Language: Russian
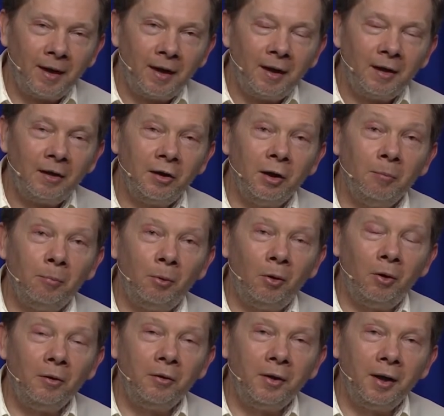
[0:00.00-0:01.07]
Однако,
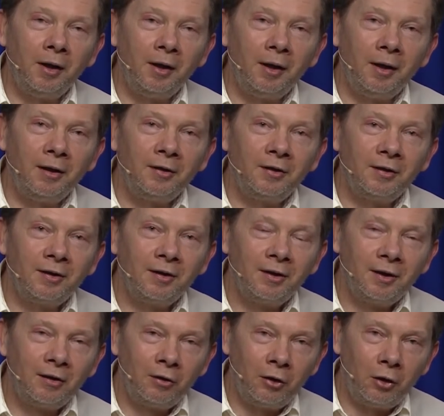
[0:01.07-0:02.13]
все же
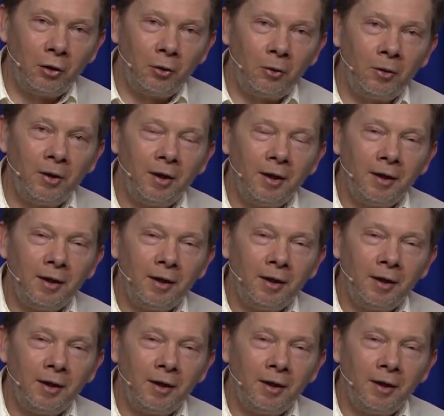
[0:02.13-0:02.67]
очень важно,